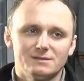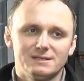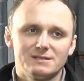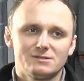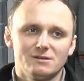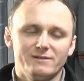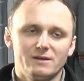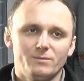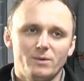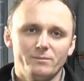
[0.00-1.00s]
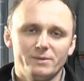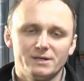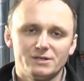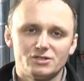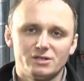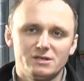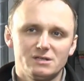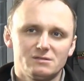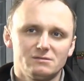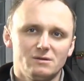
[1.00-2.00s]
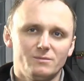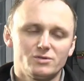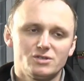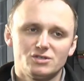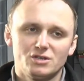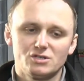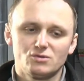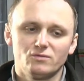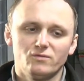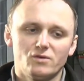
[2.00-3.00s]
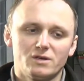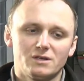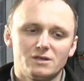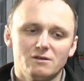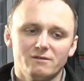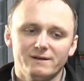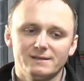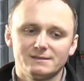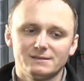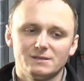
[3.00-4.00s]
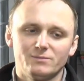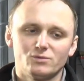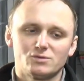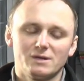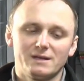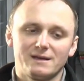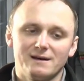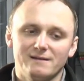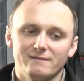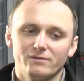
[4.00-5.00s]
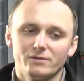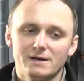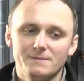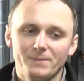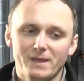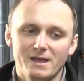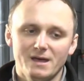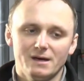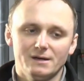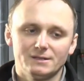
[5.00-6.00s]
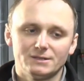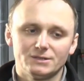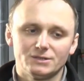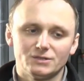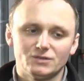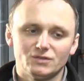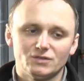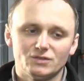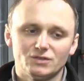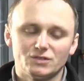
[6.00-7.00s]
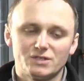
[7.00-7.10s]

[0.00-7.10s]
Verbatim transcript: Zainstalowano pompę 40 o mocy 42 kW typu solanka woda E,